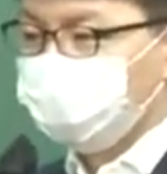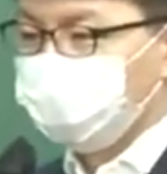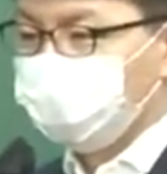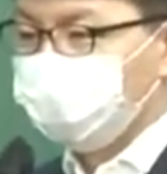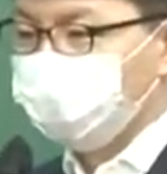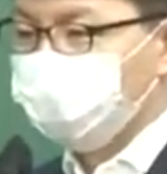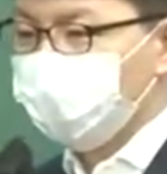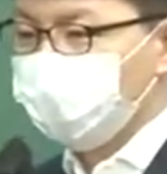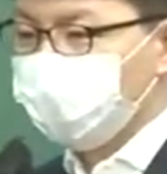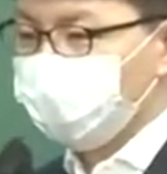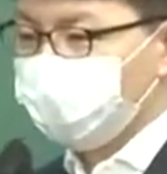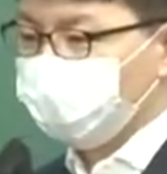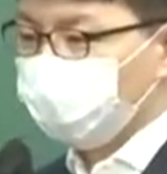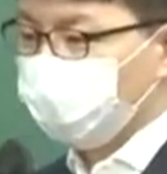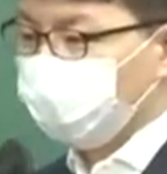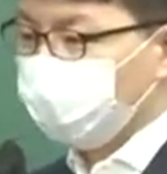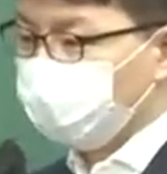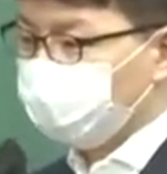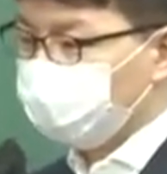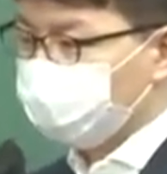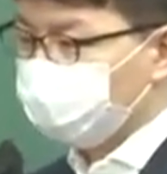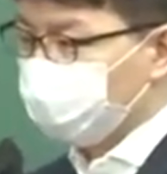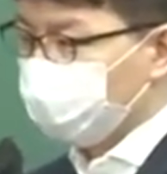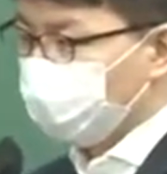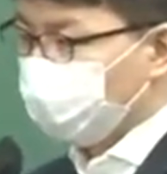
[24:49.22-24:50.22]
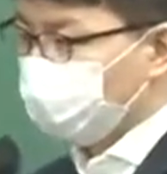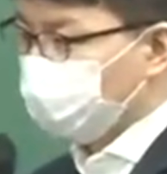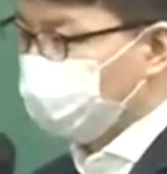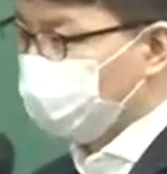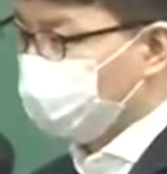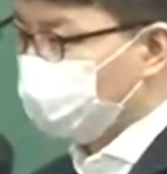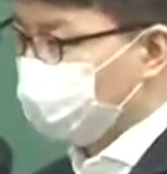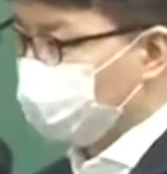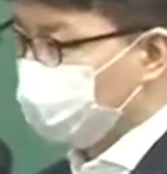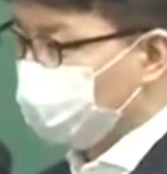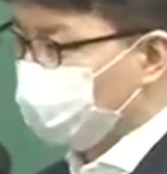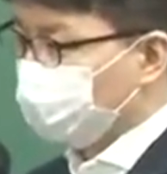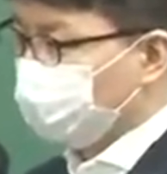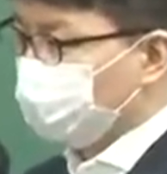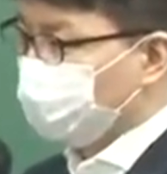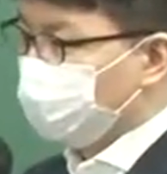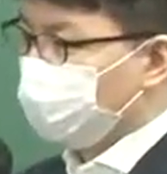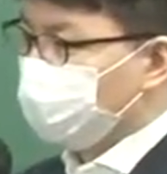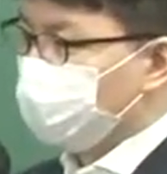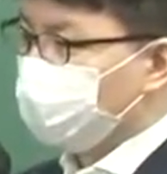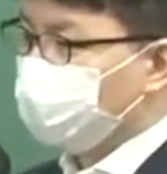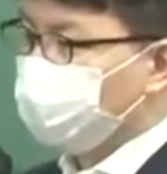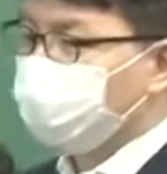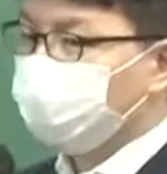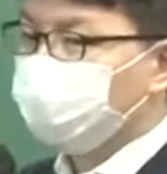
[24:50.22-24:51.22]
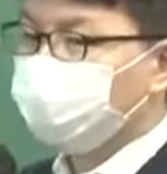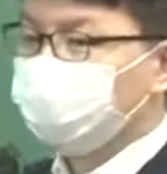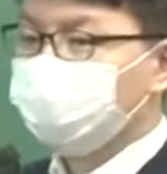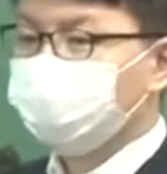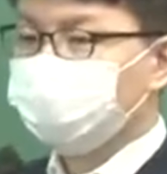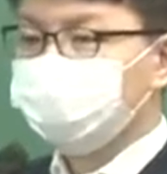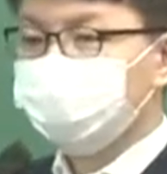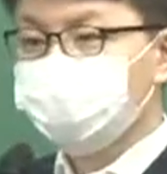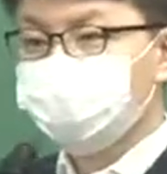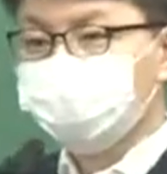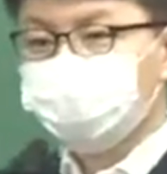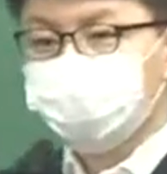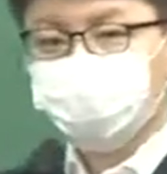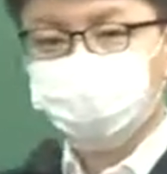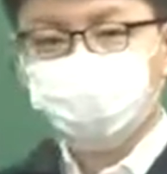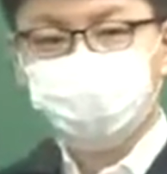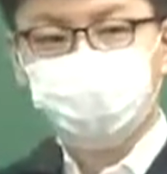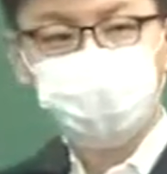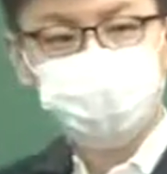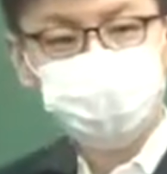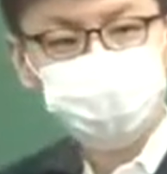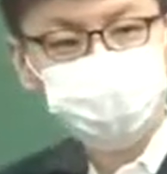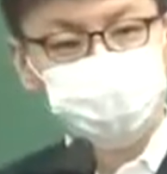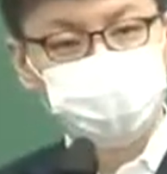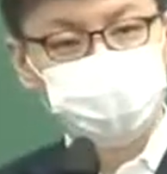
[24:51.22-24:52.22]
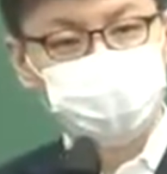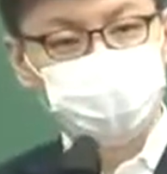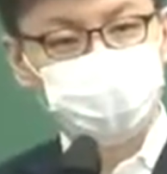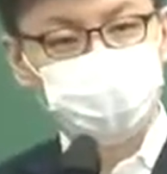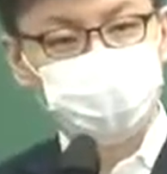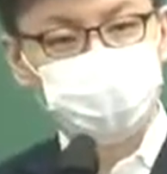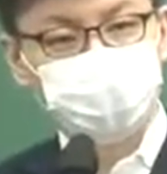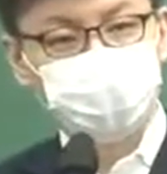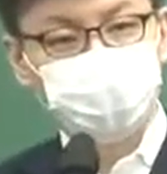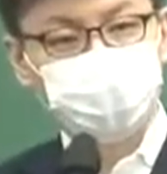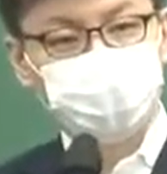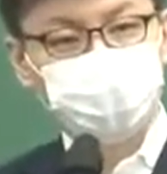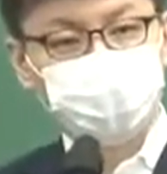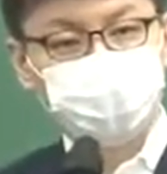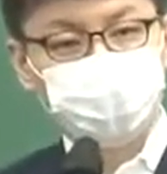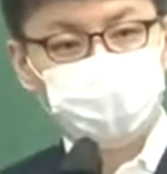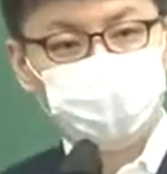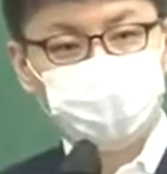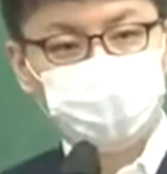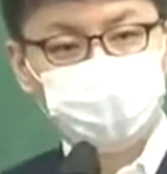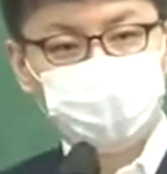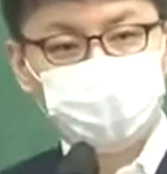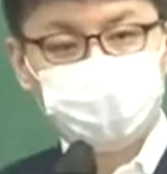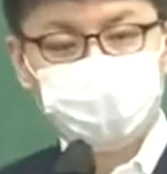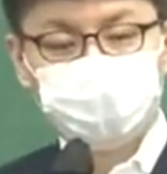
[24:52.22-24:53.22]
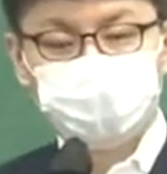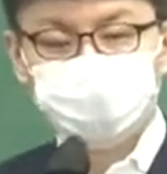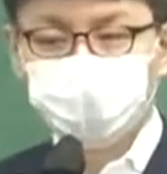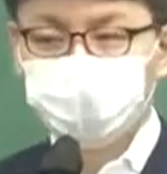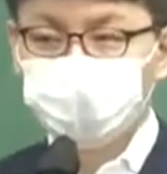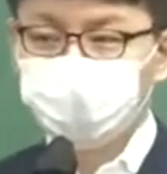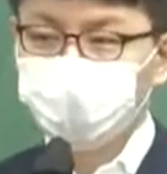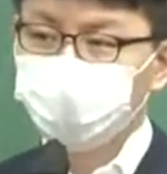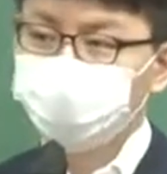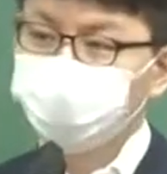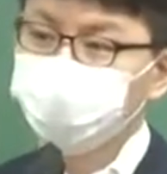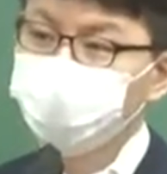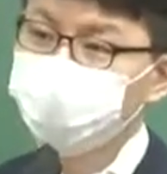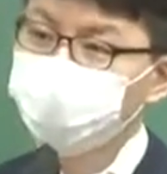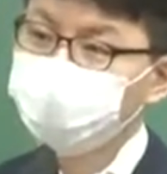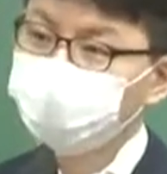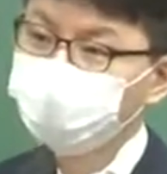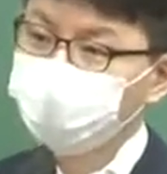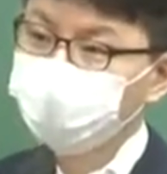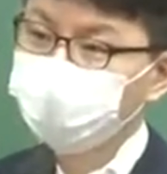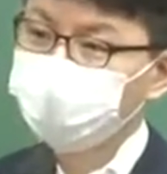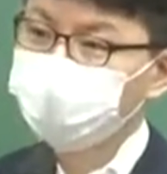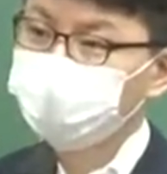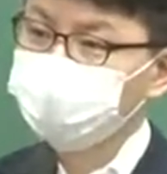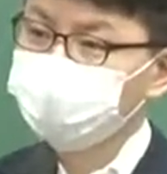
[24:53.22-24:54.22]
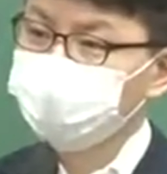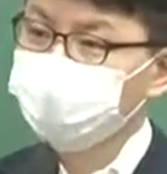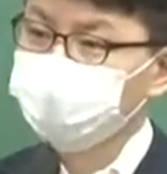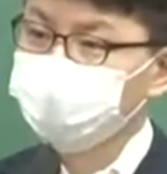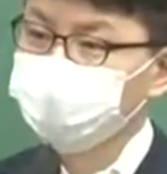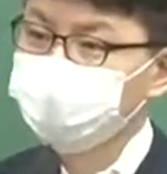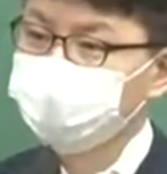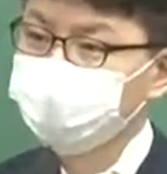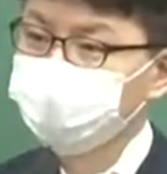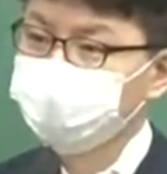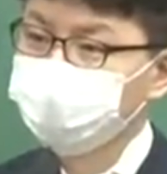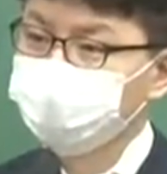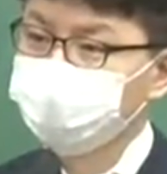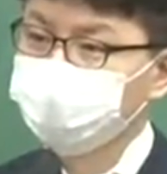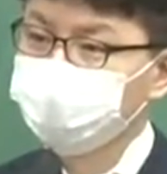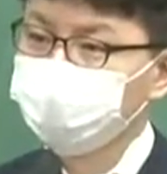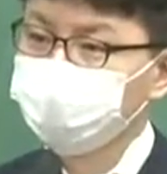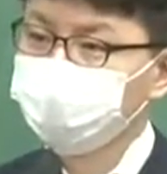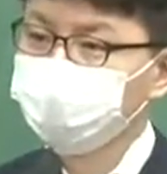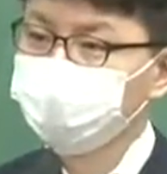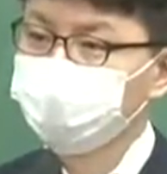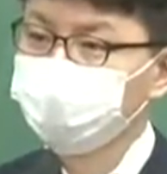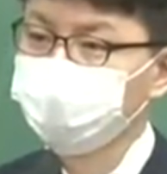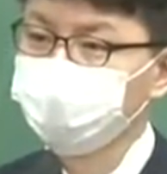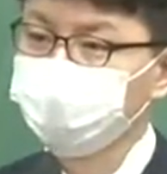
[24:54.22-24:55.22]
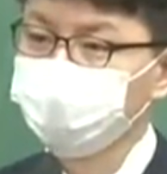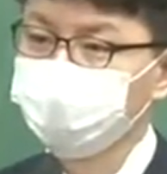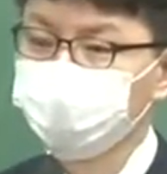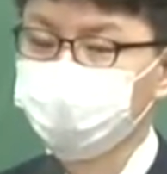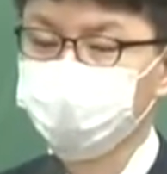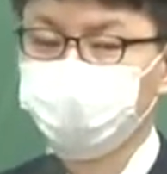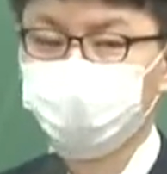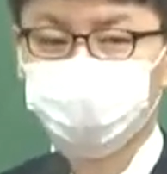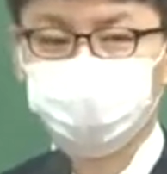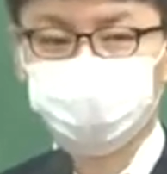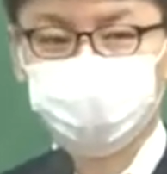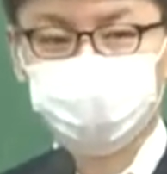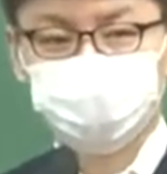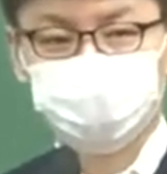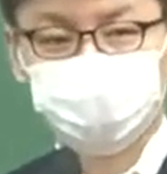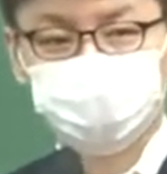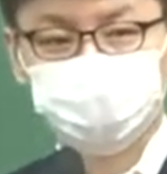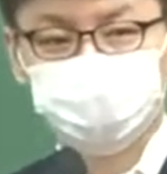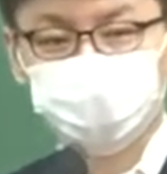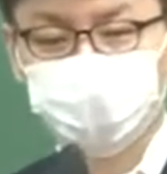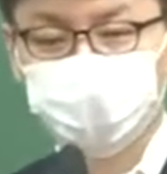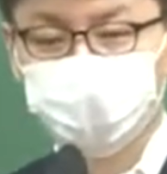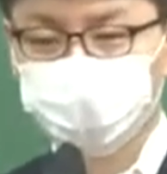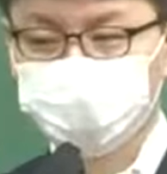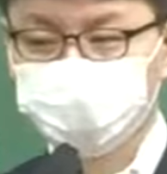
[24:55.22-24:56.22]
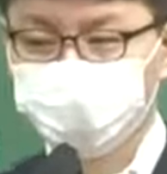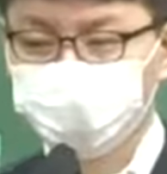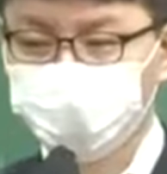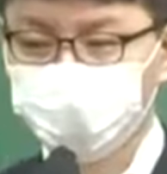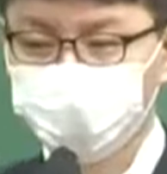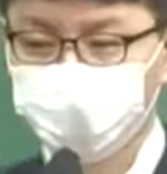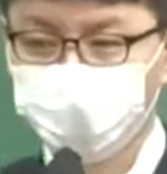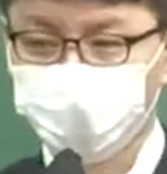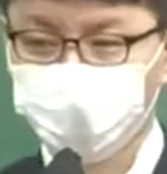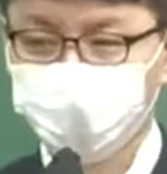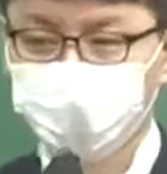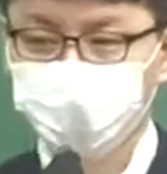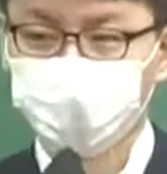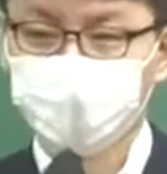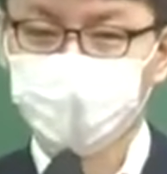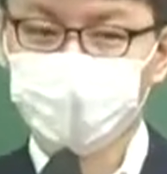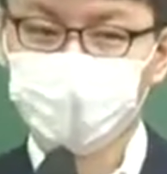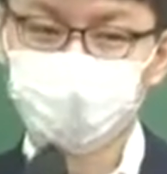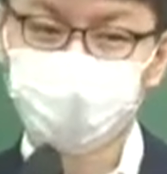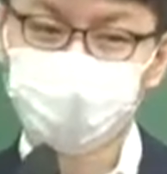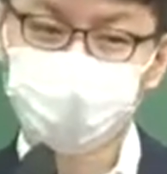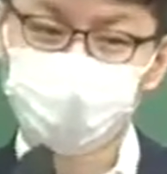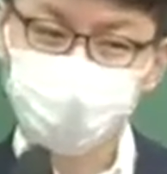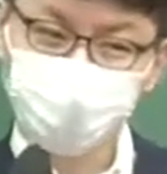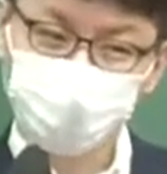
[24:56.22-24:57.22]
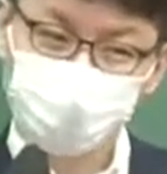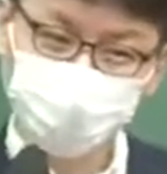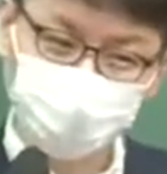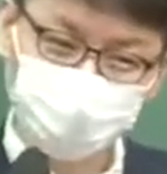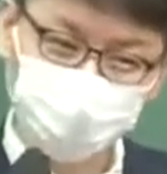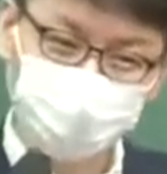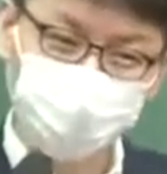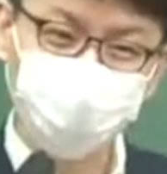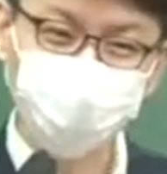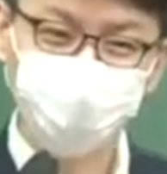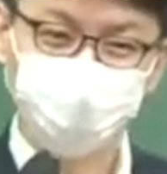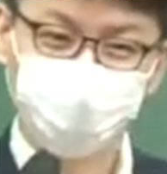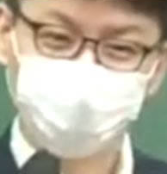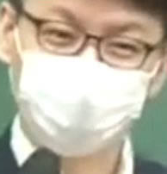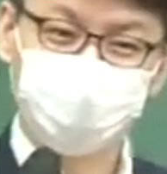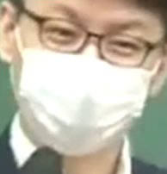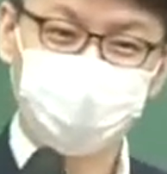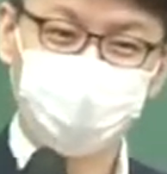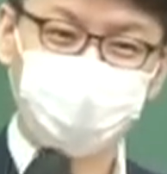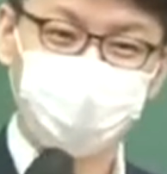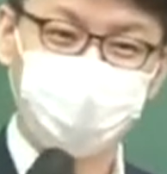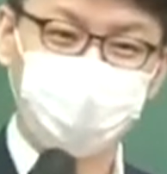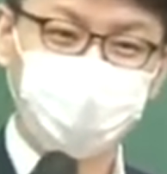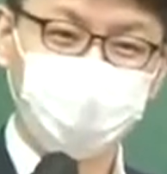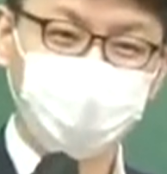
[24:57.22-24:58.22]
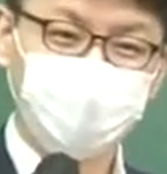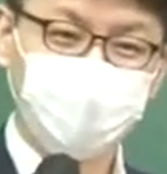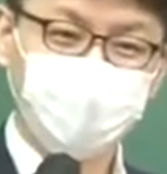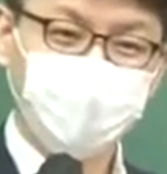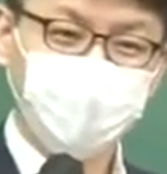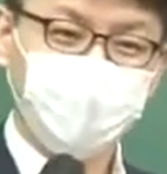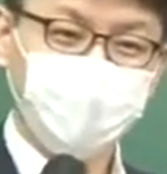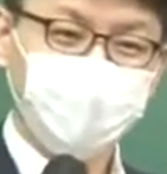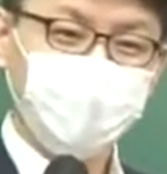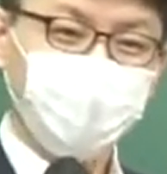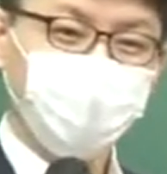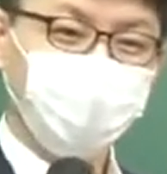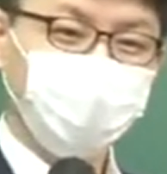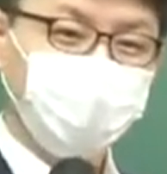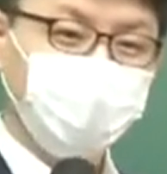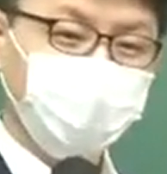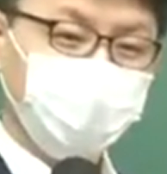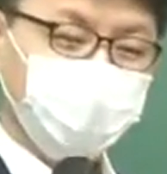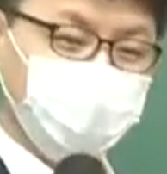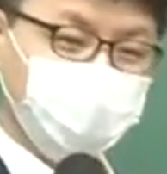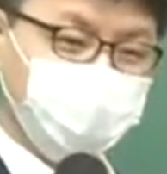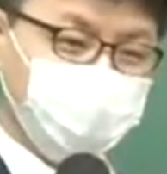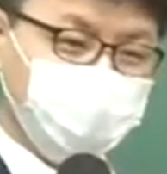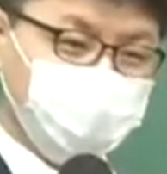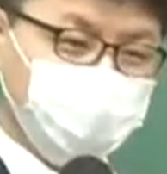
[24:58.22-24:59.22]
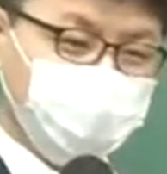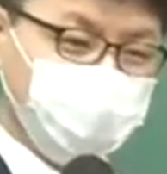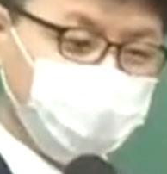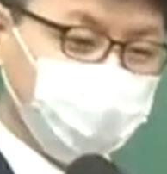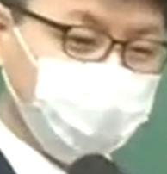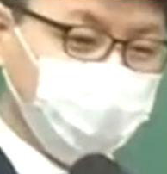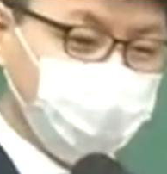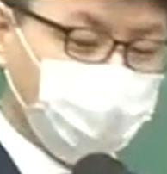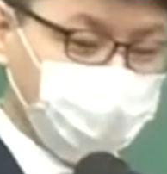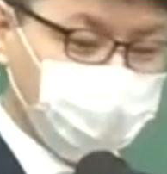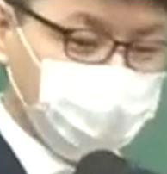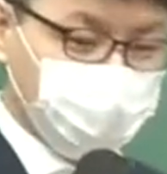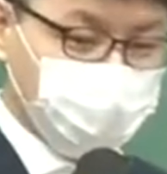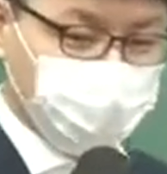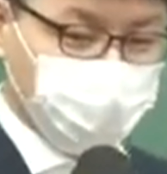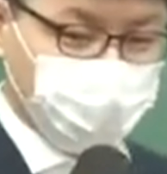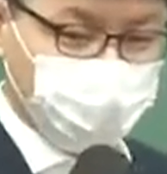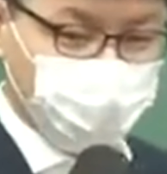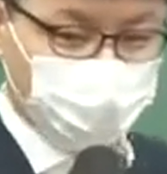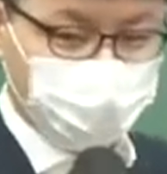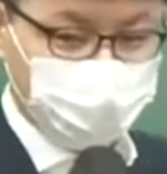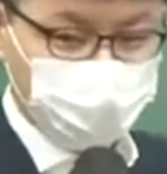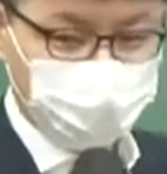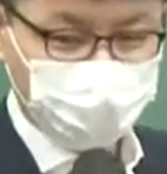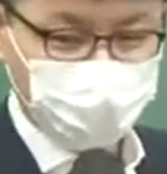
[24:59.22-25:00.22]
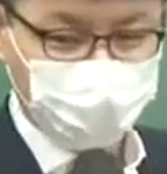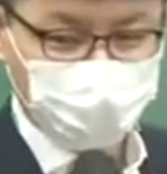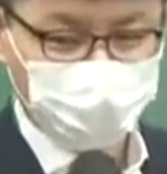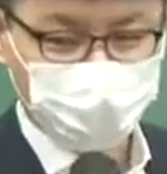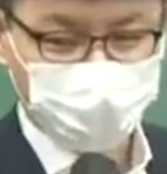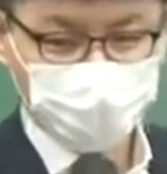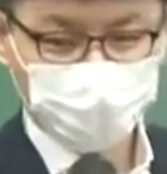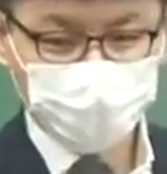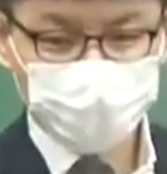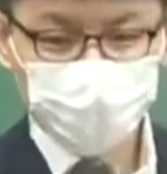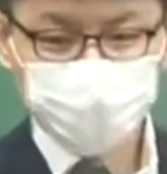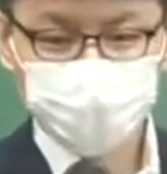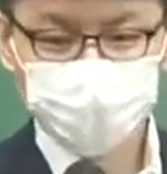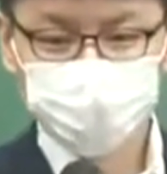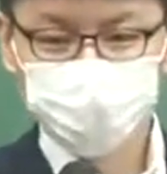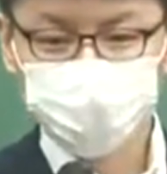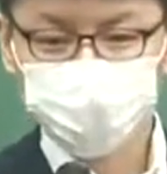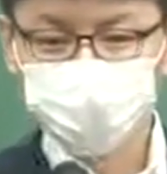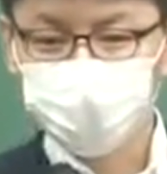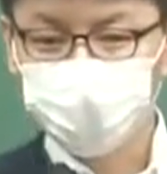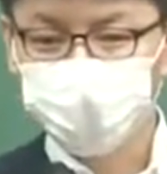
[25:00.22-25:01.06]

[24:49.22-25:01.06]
재무행정도 뭐가 중요하냐면 예산 어디 쓸지, 돈 어디 쓸지 예산 편성에 관심이 많았어요. 근데 지방자치로 나오면 거기도 예산 편성 다 있지. 근데 거기 관심 있는 그게 관심 있는 게 아니라 주로